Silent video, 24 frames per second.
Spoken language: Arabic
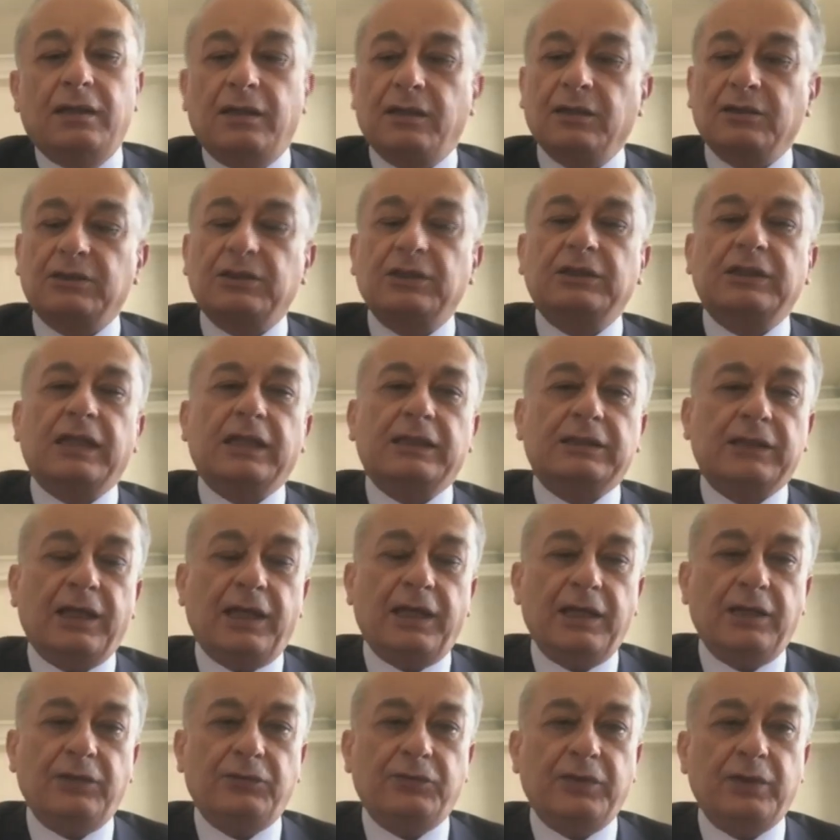خطه
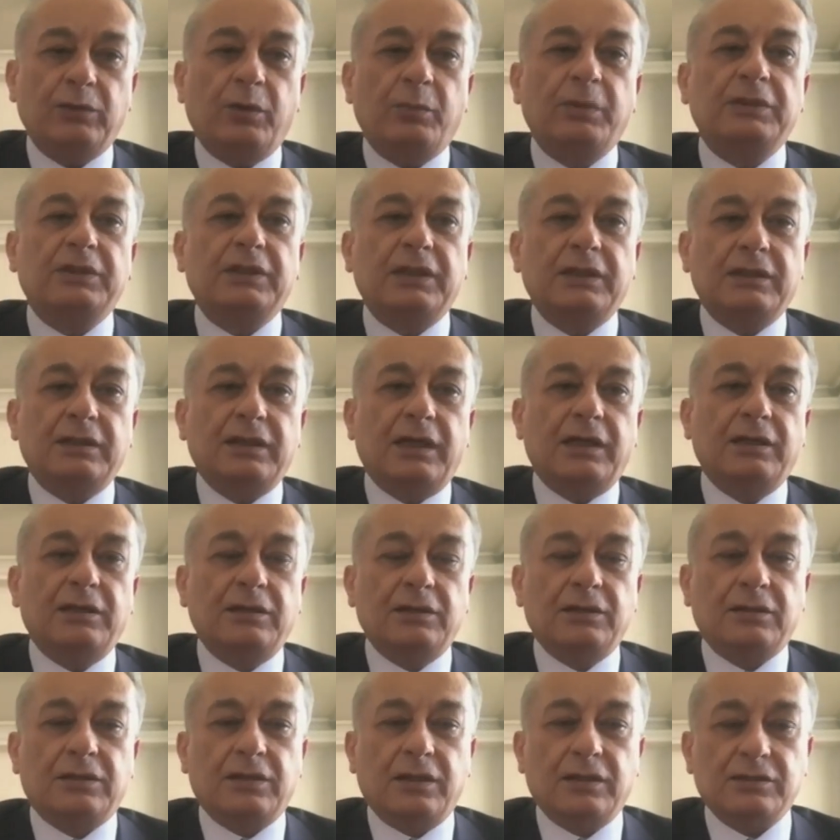التعافي وبدء
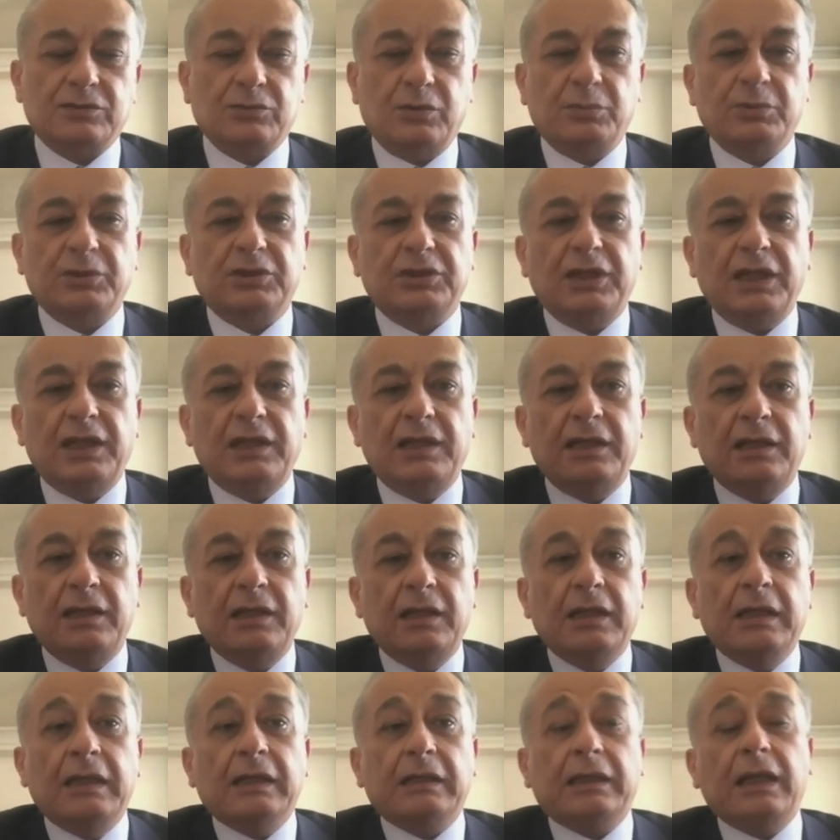الانقاذ،
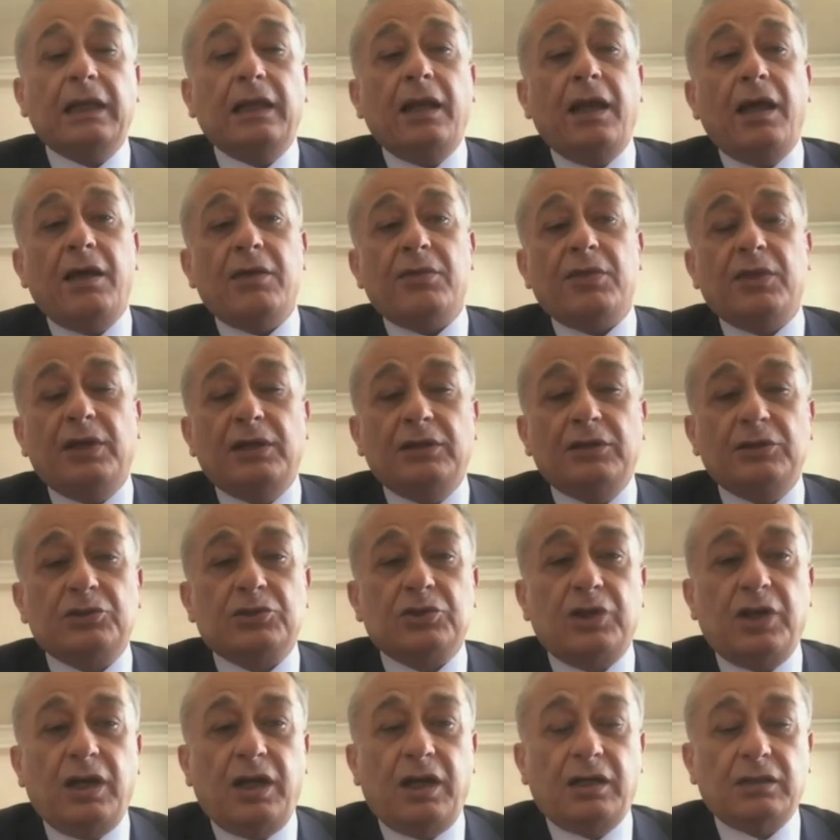وبالتالي كل هذه
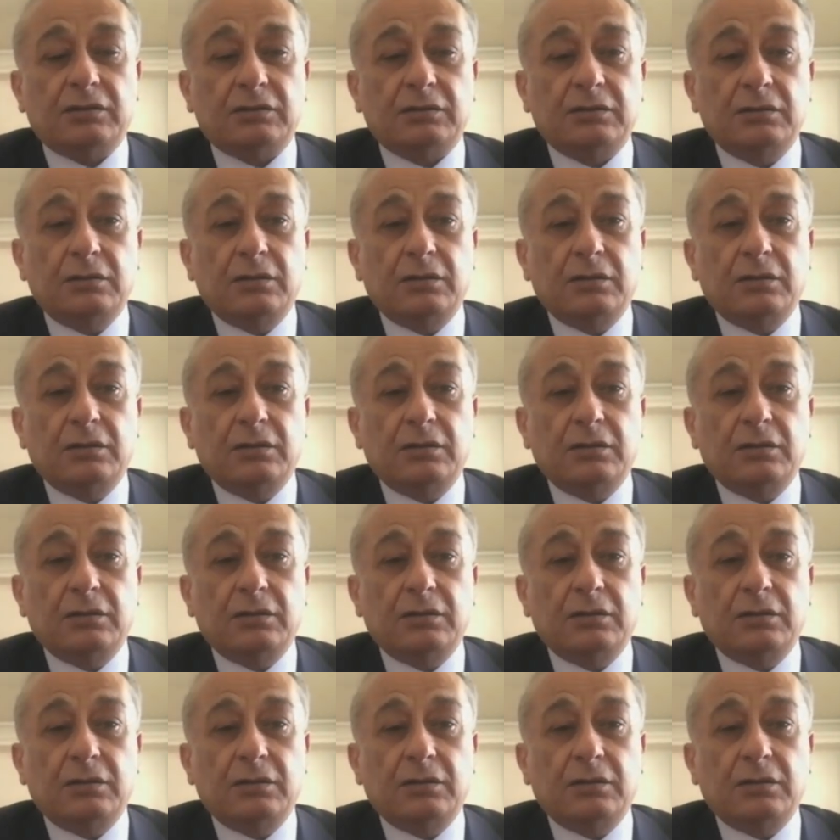الاجراءات